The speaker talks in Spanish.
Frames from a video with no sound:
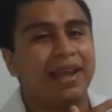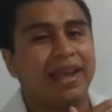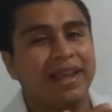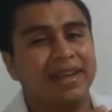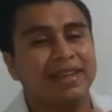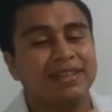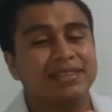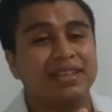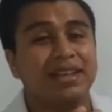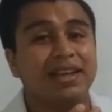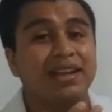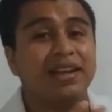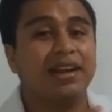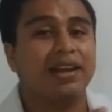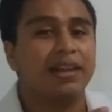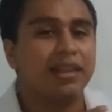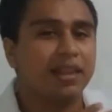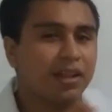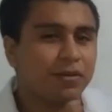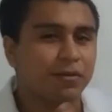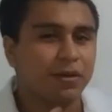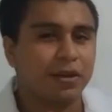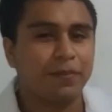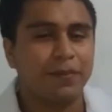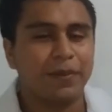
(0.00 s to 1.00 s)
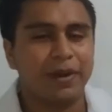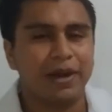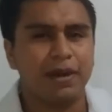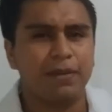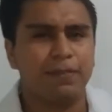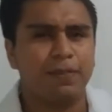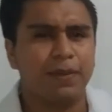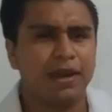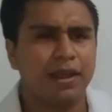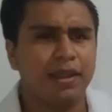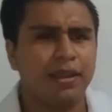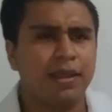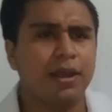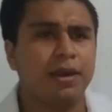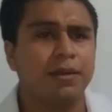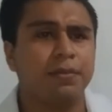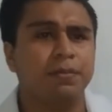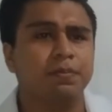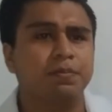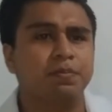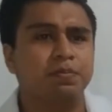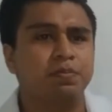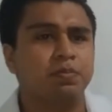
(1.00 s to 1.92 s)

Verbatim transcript: Es agradable para el paladar.